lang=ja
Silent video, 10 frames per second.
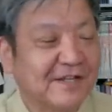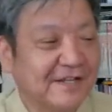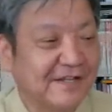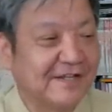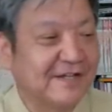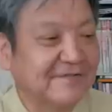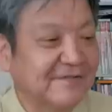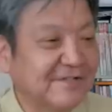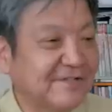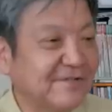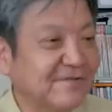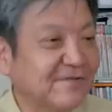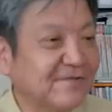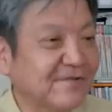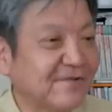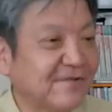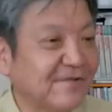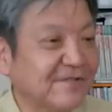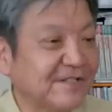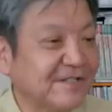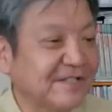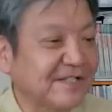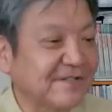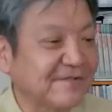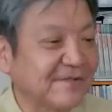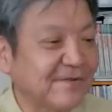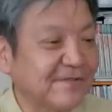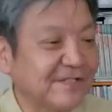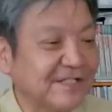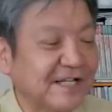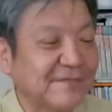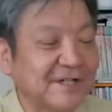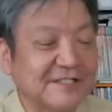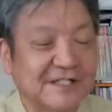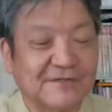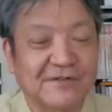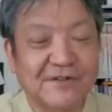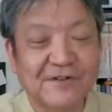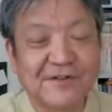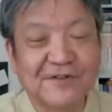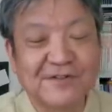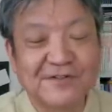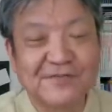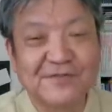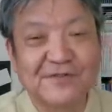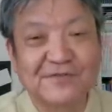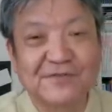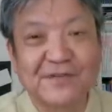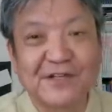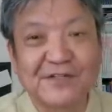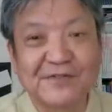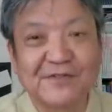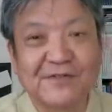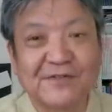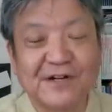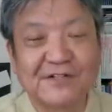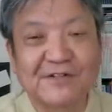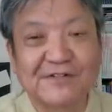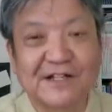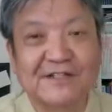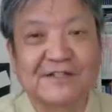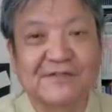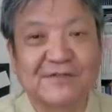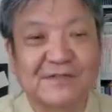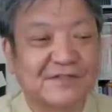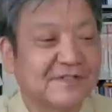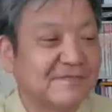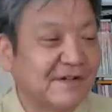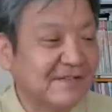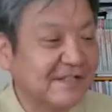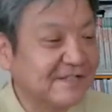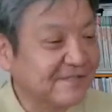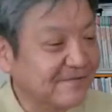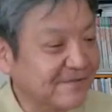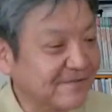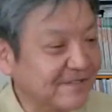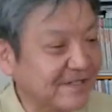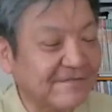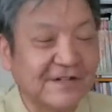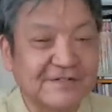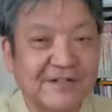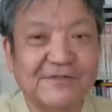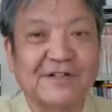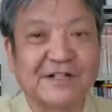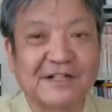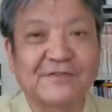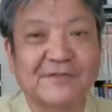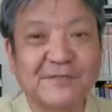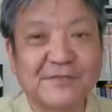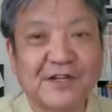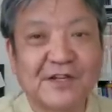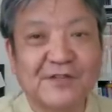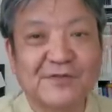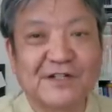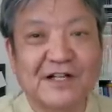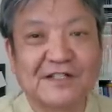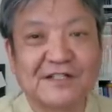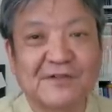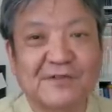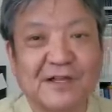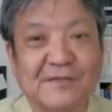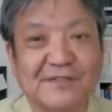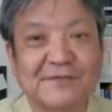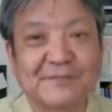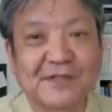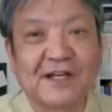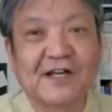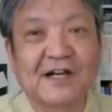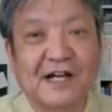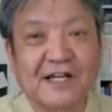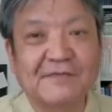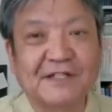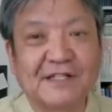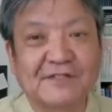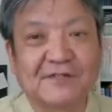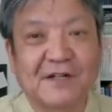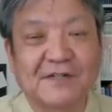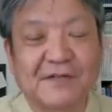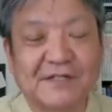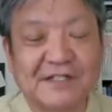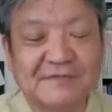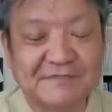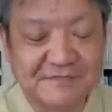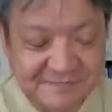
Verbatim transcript: えー、あの一応この新試合さんの日本人になりましたというブログのページをアドレス貼っておきます今私どうでしょうね3割ぐらい読んだかなという感じでございますはい皆さんどうもありがとうございました